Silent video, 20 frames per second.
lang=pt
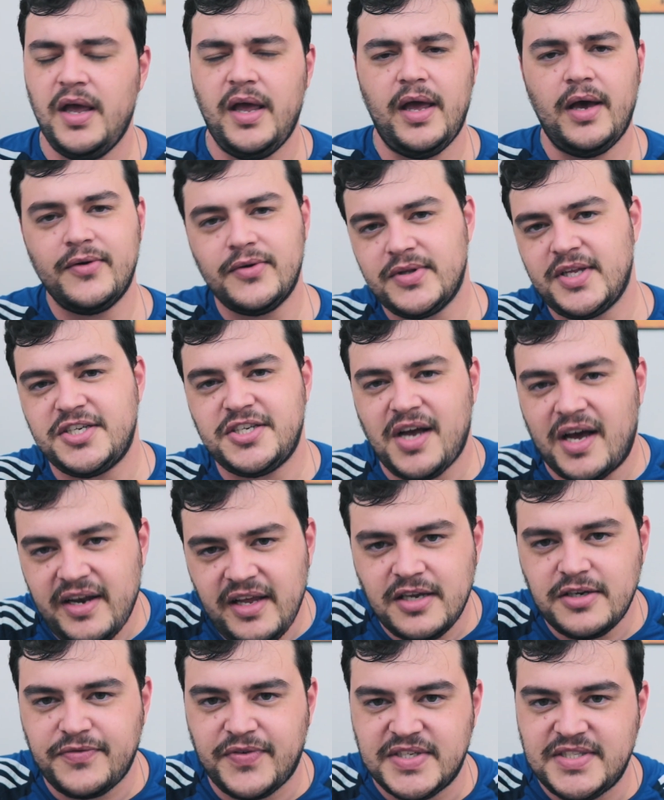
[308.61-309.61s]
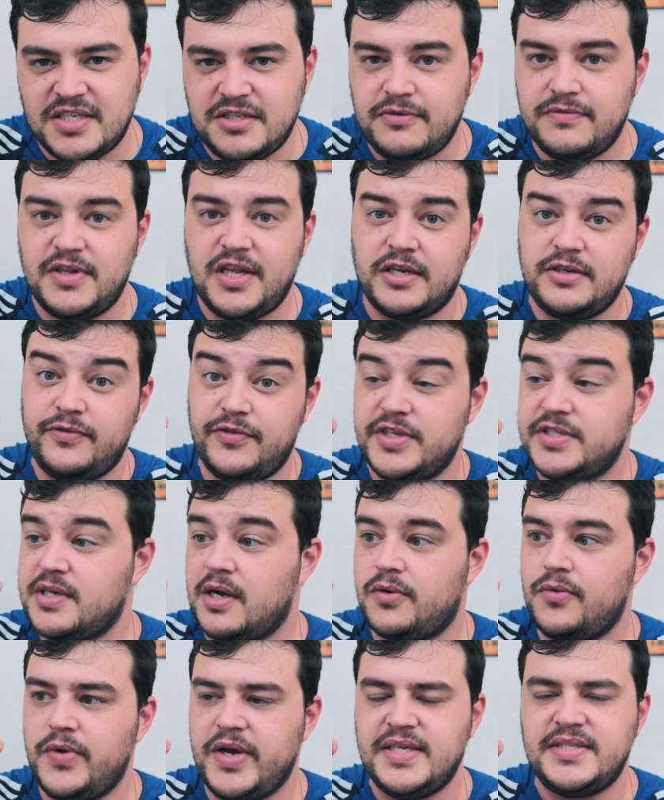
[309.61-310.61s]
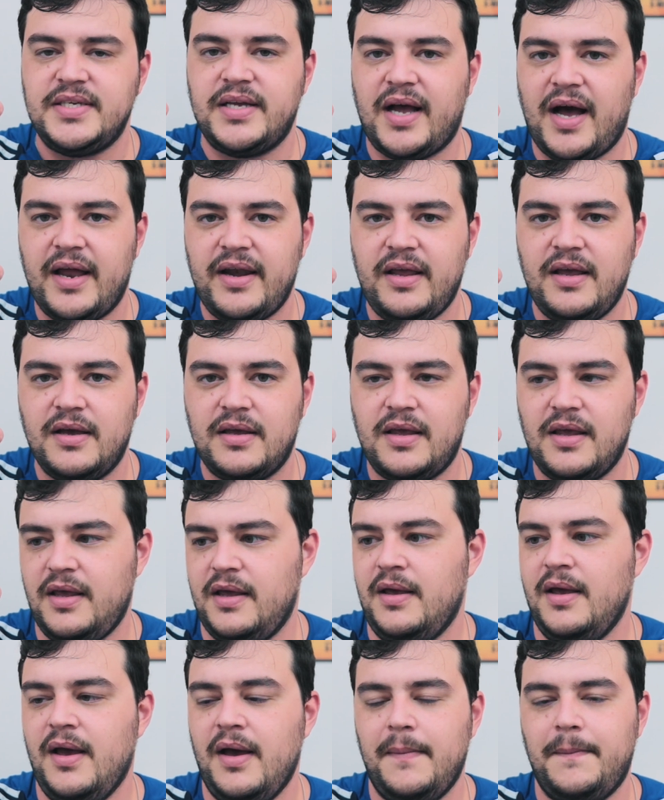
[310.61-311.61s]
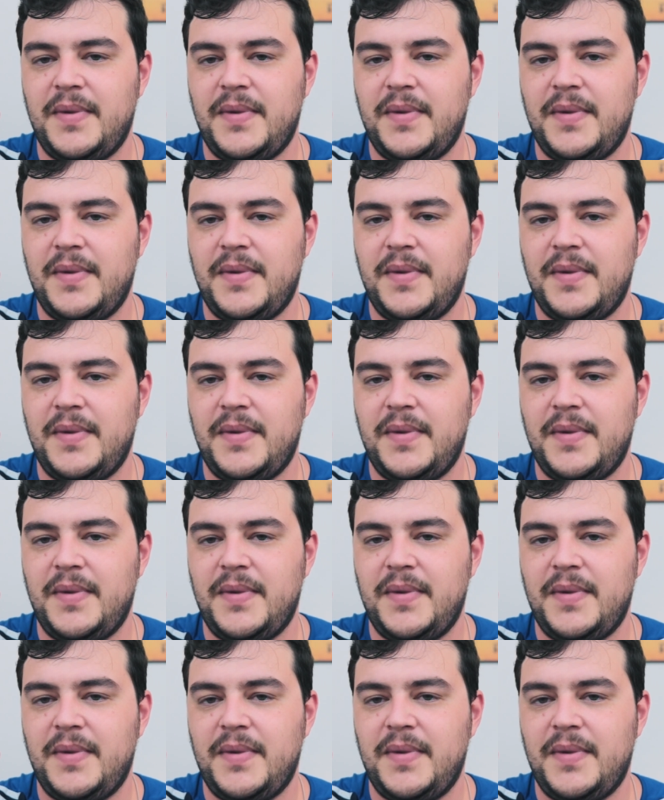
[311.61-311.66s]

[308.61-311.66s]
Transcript: Eu não deixaria de fazer atividade física com esse carinha aqui,